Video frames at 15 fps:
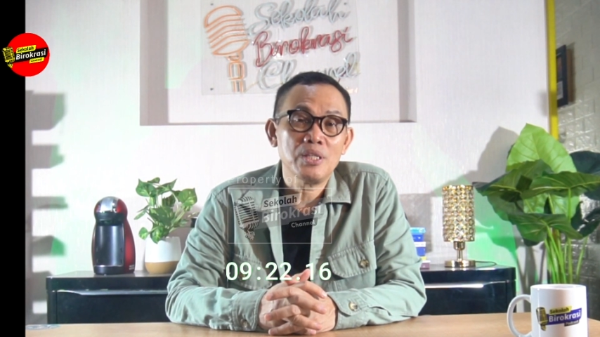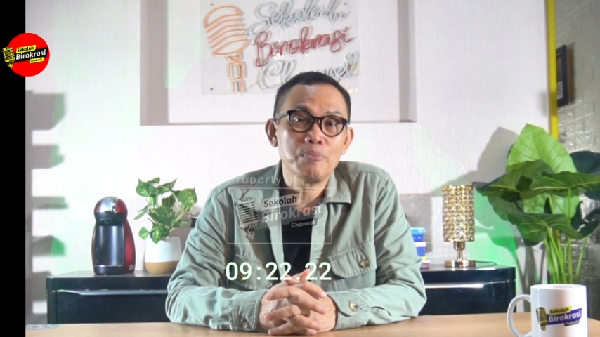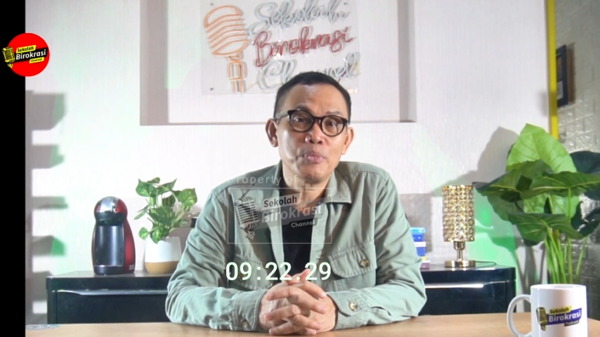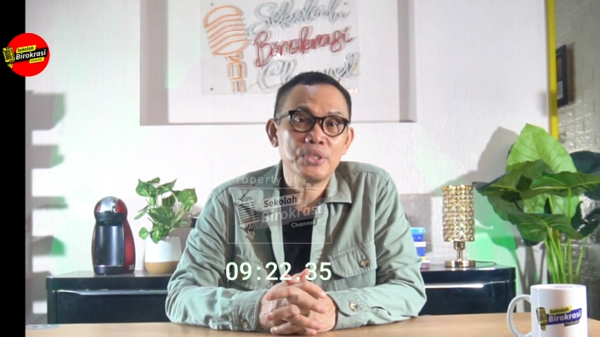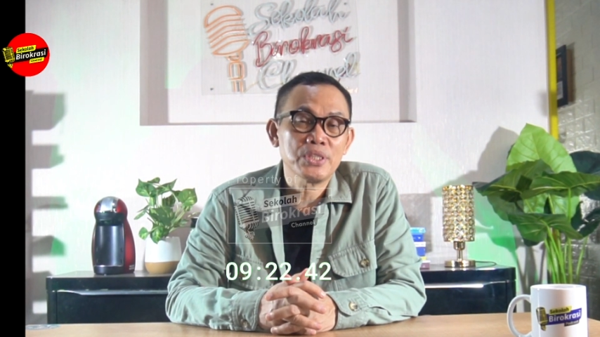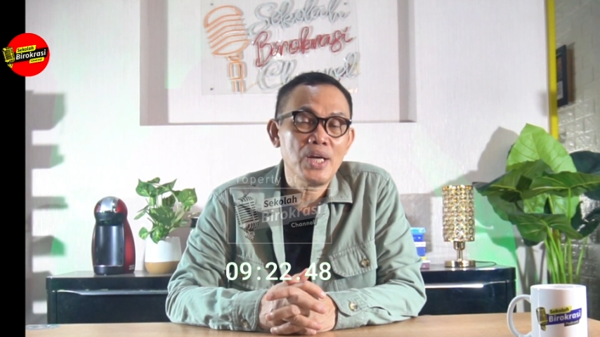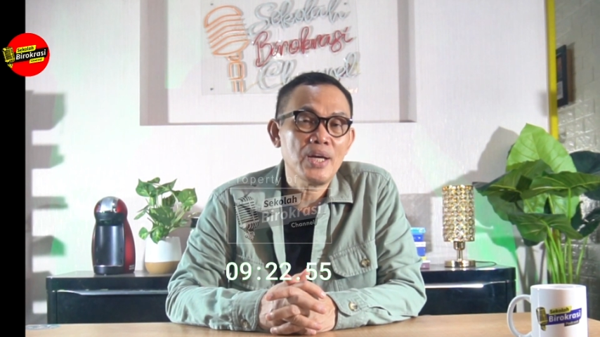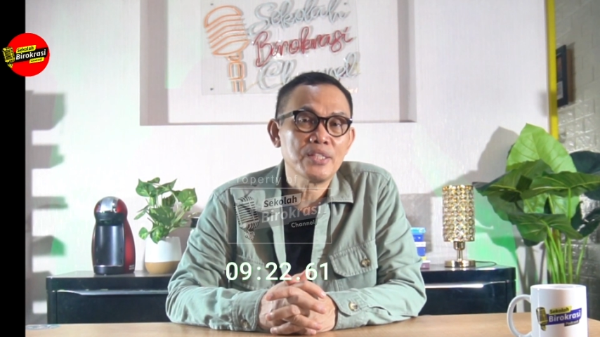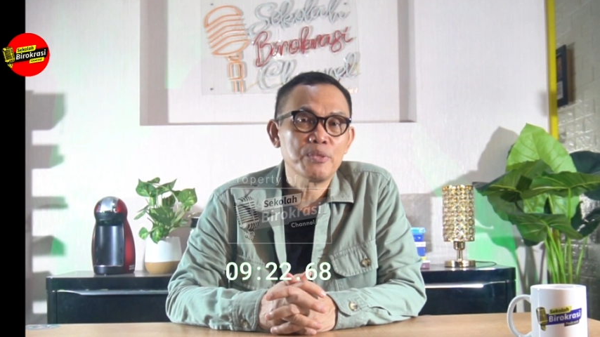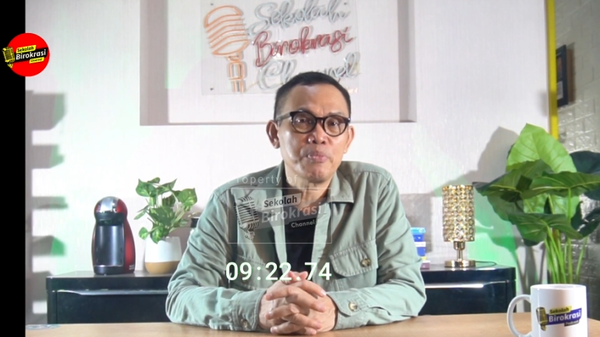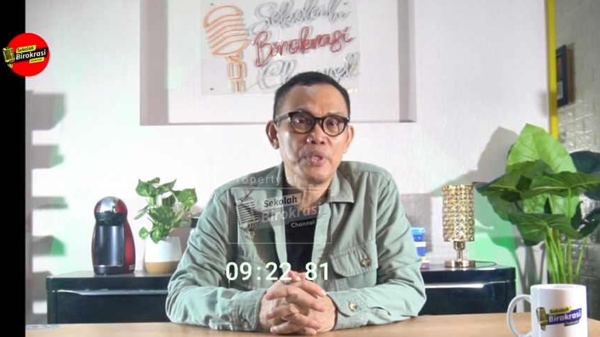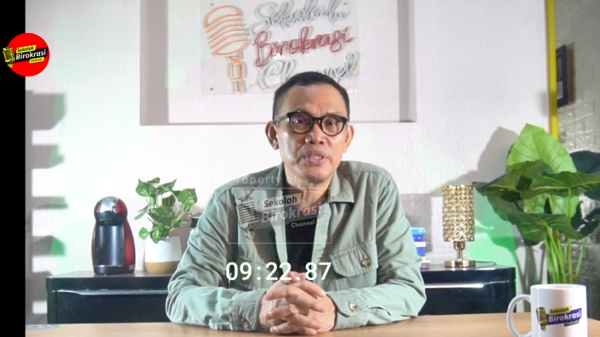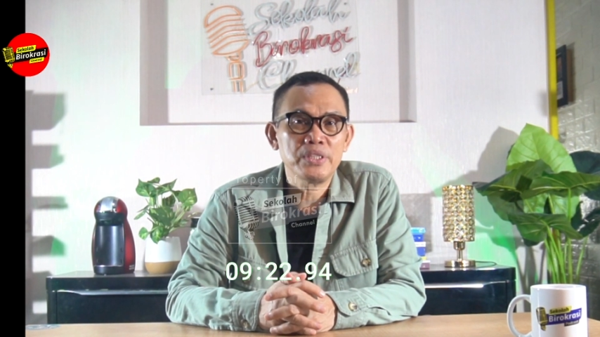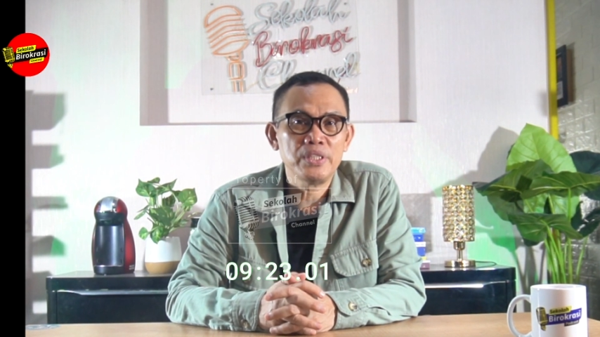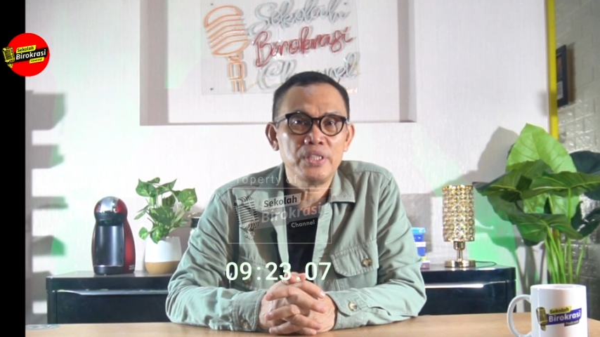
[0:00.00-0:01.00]
yang besar
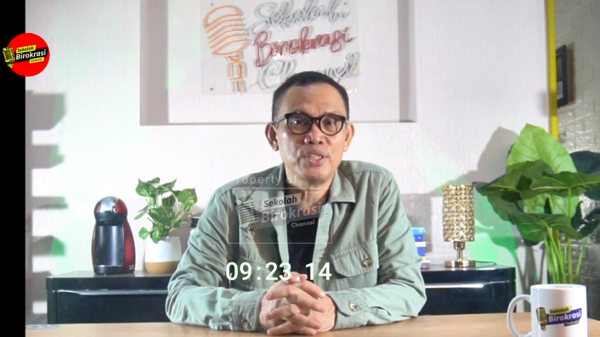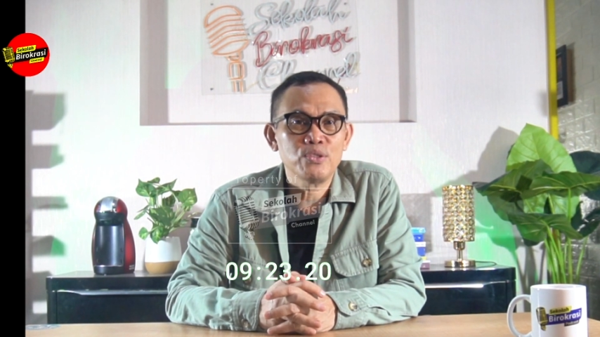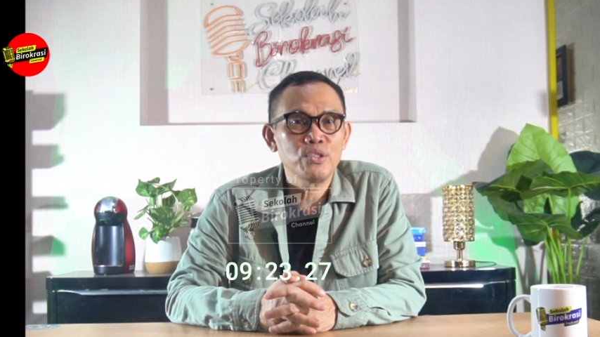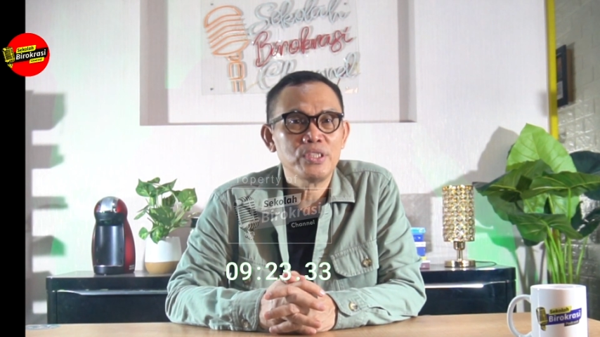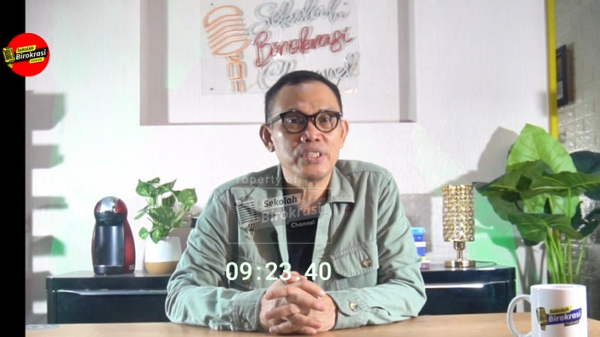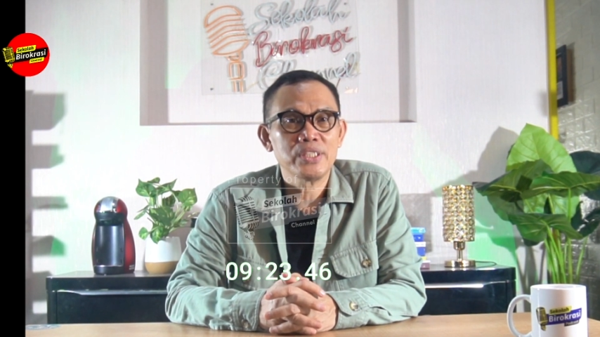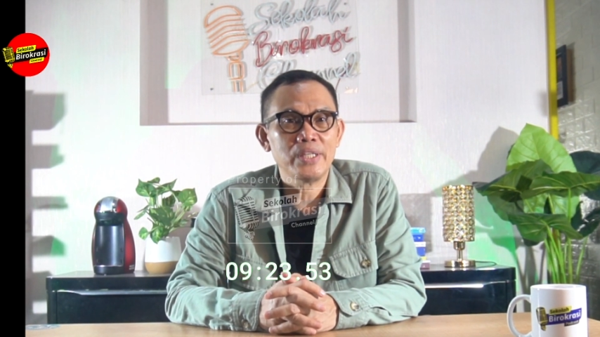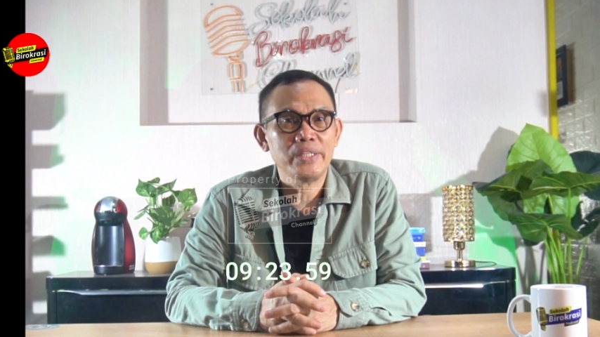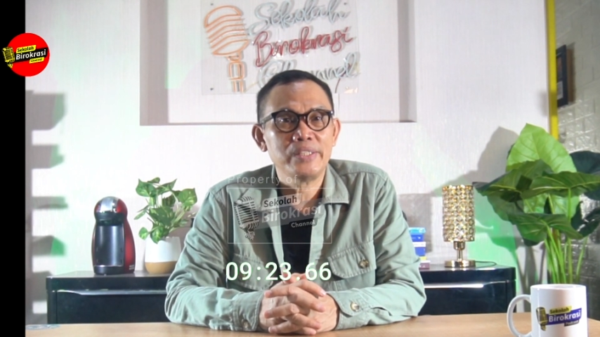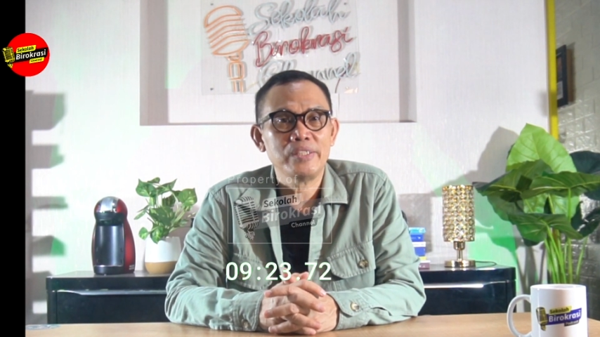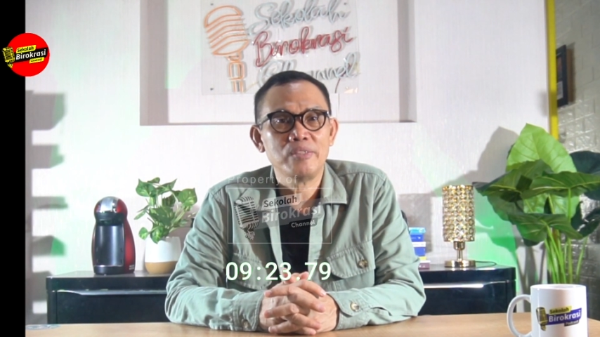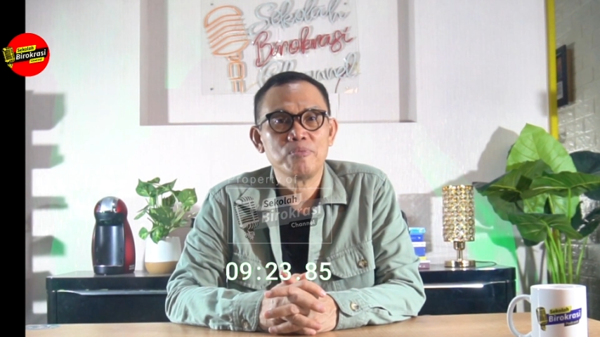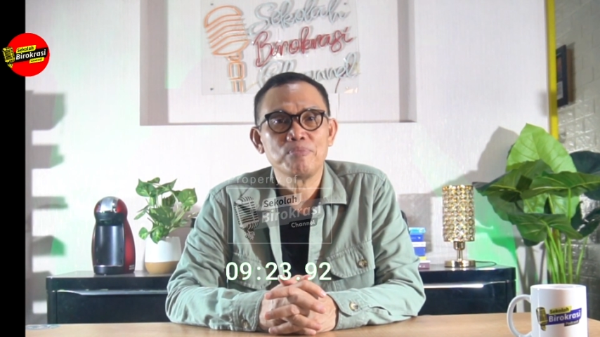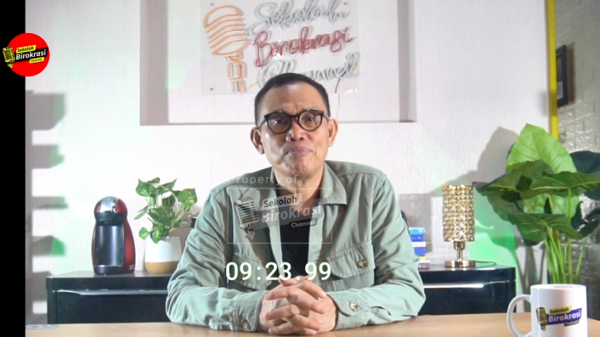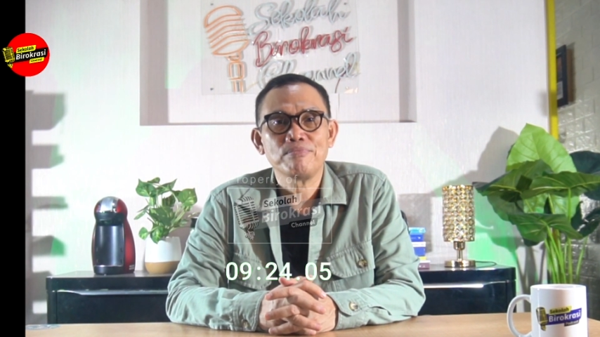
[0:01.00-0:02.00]
seperti Indonesia
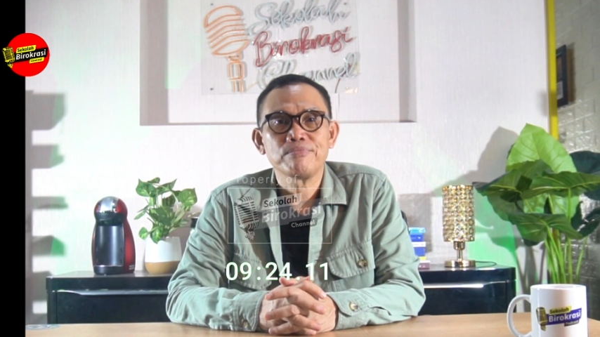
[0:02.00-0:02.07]
ini.